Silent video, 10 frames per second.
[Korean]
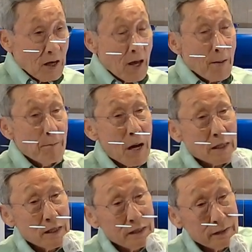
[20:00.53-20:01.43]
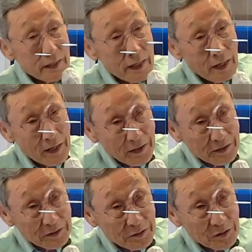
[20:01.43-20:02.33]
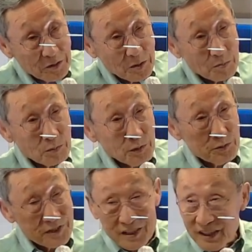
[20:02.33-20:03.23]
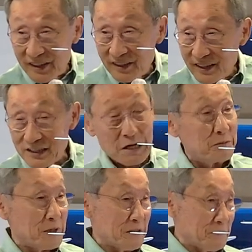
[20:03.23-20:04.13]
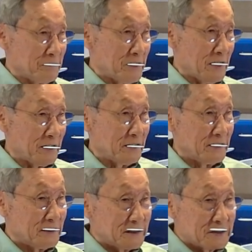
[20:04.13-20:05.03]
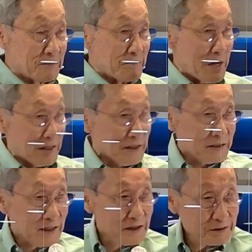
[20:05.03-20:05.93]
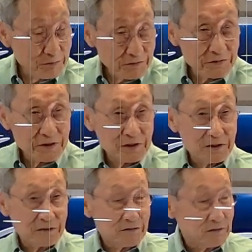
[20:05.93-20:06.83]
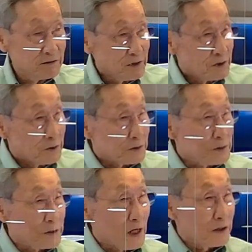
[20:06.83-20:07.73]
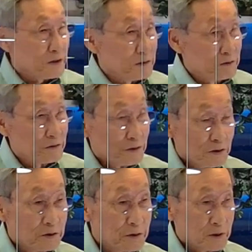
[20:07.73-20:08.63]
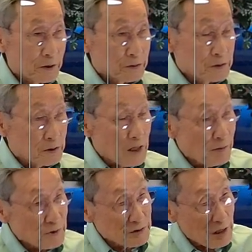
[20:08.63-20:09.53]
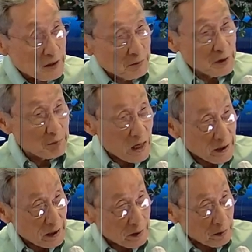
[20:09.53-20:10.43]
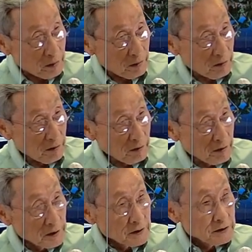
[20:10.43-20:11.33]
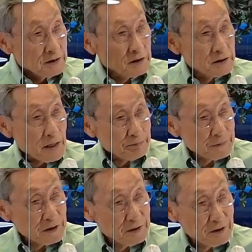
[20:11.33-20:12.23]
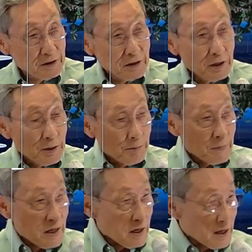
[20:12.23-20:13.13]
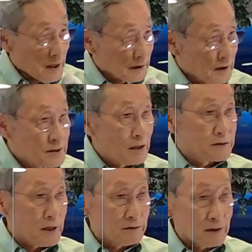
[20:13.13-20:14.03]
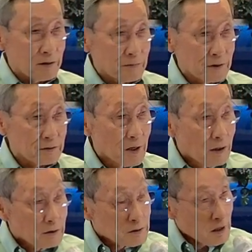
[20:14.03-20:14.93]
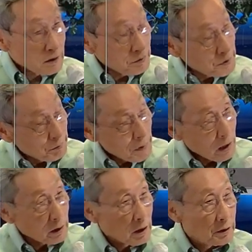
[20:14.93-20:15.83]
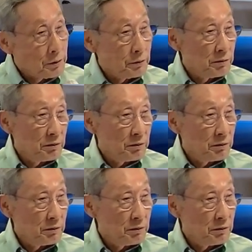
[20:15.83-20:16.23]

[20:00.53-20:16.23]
마르게 하는 물질이라는 말입니다. 그럼 마르게 하는 물질은 어떻게 하는 거예요? 어떻게 하면 사람이 말라요? 이 렙틴이 많이 생산되면 사람이 말라요.